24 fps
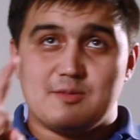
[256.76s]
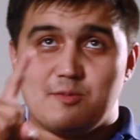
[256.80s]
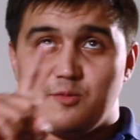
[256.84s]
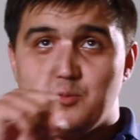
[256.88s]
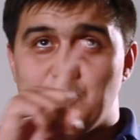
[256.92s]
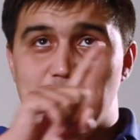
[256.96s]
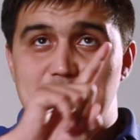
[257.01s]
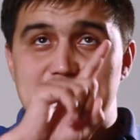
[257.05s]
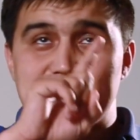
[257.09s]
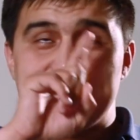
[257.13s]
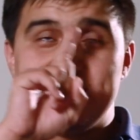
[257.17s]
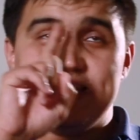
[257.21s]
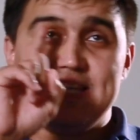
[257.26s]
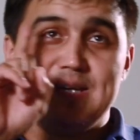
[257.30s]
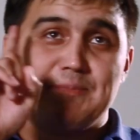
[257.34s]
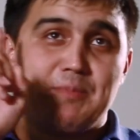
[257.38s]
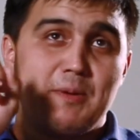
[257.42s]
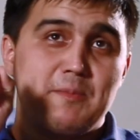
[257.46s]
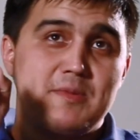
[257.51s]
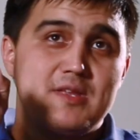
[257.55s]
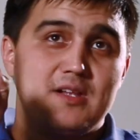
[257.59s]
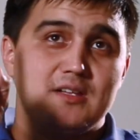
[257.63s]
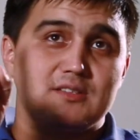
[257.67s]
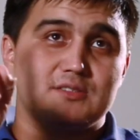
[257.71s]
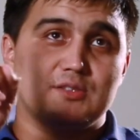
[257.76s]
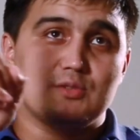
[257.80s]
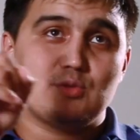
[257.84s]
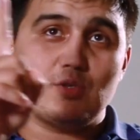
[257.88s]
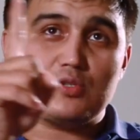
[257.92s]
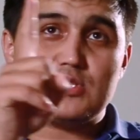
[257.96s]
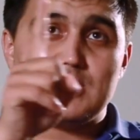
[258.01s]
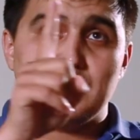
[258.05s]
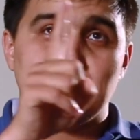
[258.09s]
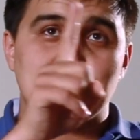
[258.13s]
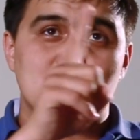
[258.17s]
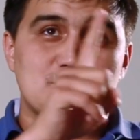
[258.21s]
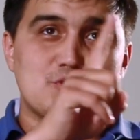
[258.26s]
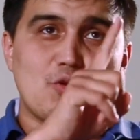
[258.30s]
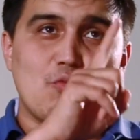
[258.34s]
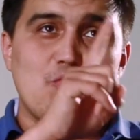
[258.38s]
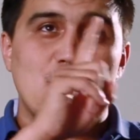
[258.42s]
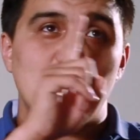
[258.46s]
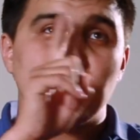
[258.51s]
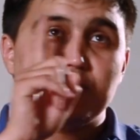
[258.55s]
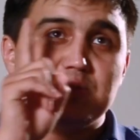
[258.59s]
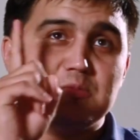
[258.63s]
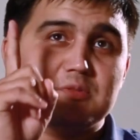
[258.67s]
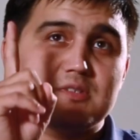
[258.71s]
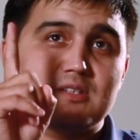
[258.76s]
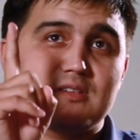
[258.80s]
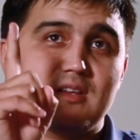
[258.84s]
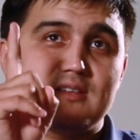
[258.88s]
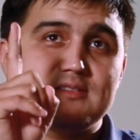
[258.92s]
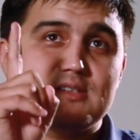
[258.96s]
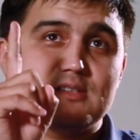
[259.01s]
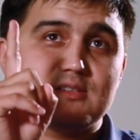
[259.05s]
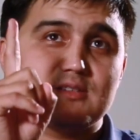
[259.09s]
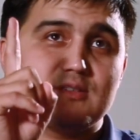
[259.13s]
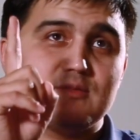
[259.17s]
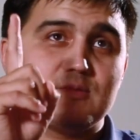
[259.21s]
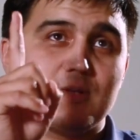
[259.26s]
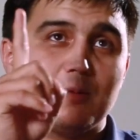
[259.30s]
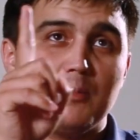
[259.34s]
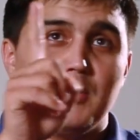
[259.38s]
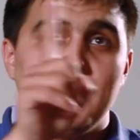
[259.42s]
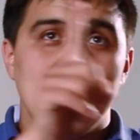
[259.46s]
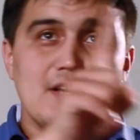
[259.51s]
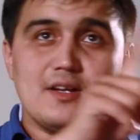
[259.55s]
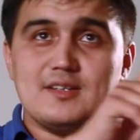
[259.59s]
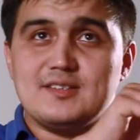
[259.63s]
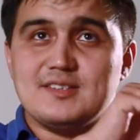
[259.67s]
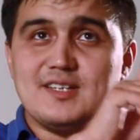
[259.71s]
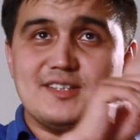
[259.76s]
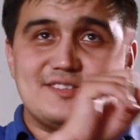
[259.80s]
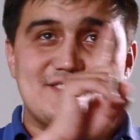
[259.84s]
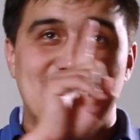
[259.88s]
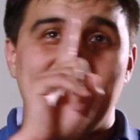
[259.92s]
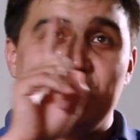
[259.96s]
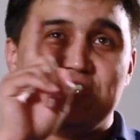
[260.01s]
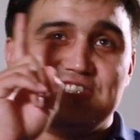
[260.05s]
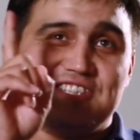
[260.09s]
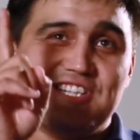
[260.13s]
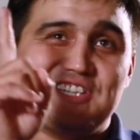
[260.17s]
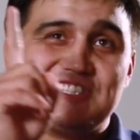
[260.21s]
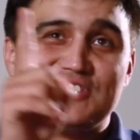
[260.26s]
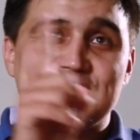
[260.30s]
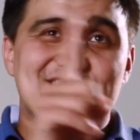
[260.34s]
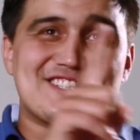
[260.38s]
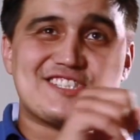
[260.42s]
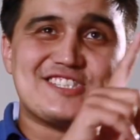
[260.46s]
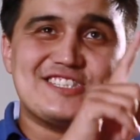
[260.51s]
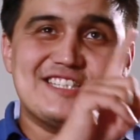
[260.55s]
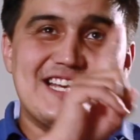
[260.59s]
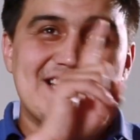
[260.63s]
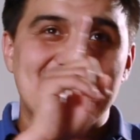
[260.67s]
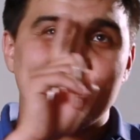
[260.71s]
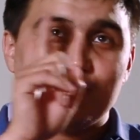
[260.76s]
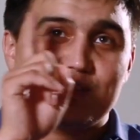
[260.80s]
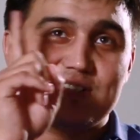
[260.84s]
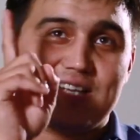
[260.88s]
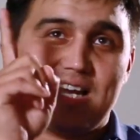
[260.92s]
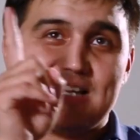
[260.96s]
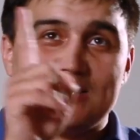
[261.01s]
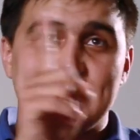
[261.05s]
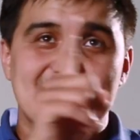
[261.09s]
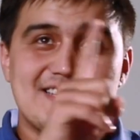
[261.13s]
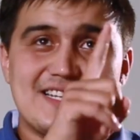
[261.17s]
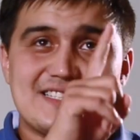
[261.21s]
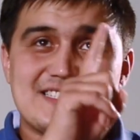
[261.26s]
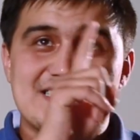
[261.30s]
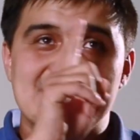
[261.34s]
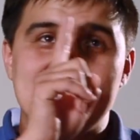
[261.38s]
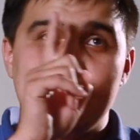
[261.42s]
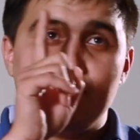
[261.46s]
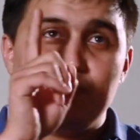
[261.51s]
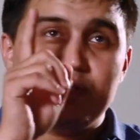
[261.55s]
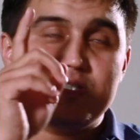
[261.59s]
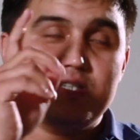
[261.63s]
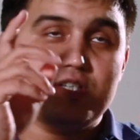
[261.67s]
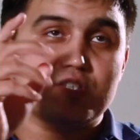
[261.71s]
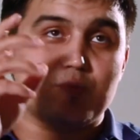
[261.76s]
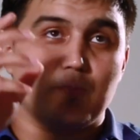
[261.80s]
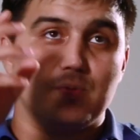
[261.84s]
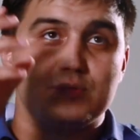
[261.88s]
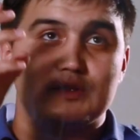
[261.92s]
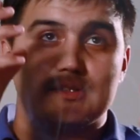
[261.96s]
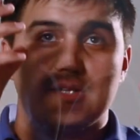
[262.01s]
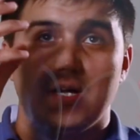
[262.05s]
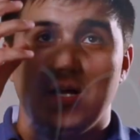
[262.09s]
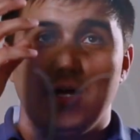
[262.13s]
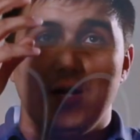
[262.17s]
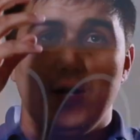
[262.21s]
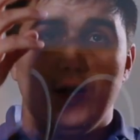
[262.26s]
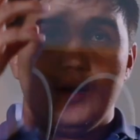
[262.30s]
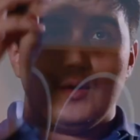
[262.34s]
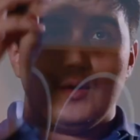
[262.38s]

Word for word: мышление поменялось не то, что там 180 градусов, там, не знаю, 360, как ты даже не объяснишь, просто